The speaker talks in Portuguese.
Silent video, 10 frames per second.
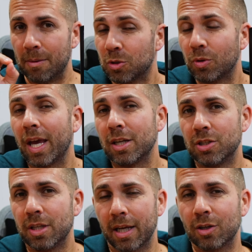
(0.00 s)
Mas o que é
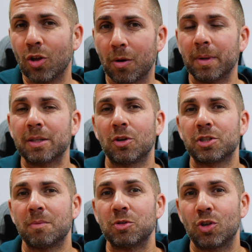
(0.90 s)
giro é que normalmente nós
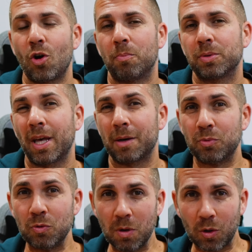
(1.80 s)
temos que optar
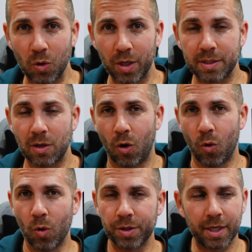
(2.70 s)
por uma coisa ou
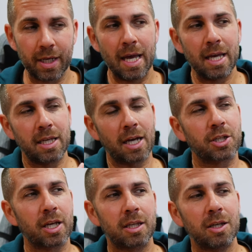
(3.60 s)
outra, e acho
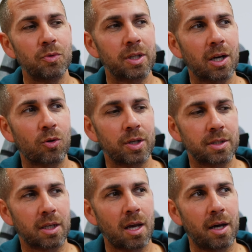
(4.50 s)
que aqui a única
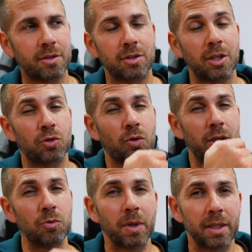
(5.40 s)
coisa que a ASUS deixou que
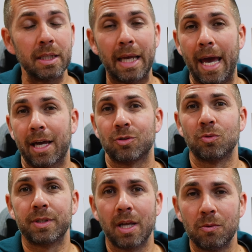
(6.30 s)
ir um bocadinho é a
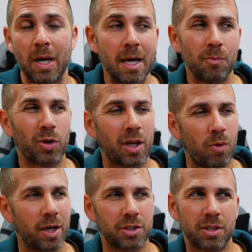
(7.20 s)
resolução, porque
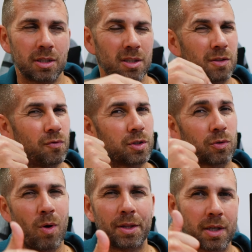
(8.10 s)
eu acho que se fosse
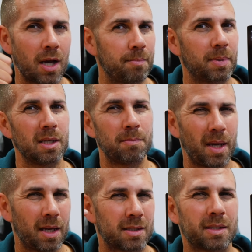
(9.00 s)
4K
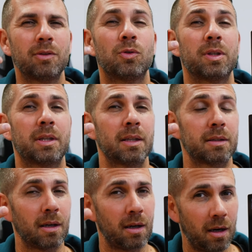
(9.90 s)
IPS
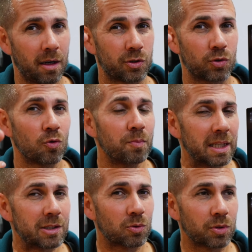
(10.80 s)
180 Hz, 1
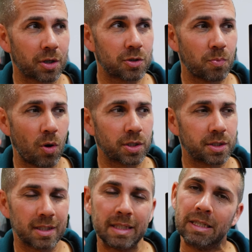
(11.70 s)
milissegundo de
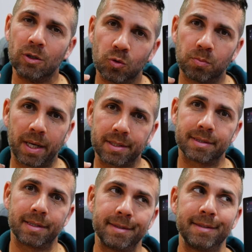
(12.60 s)
resposta, o
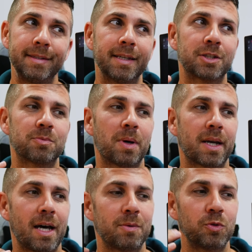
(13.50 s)
preço aí ia
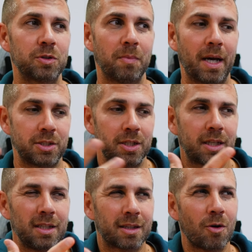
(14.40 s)
disparar muito mais. E
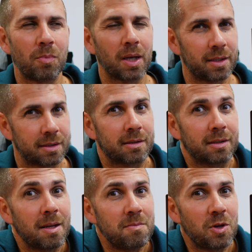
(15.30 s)
aqui está um balanço que,
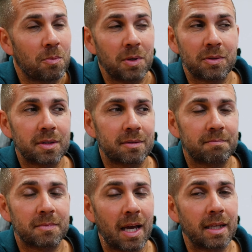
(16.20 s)
na minha opinião,
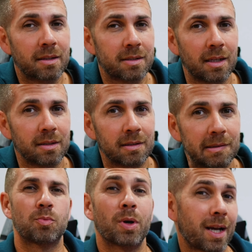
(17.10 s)
está interessante.
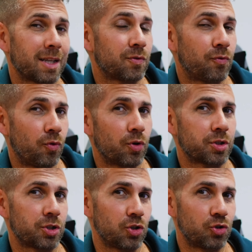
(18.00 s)
Se por acaso
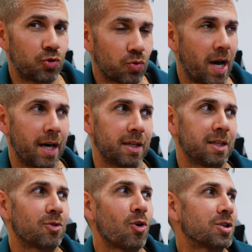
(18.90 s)
fores jogar
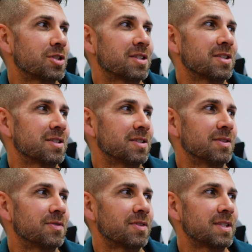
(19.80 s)
e gostas de
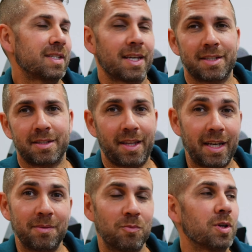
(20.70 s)
fazer
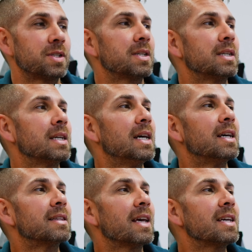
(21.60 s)
strip ou assim,
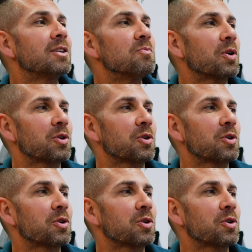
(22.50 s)
tem aqui uma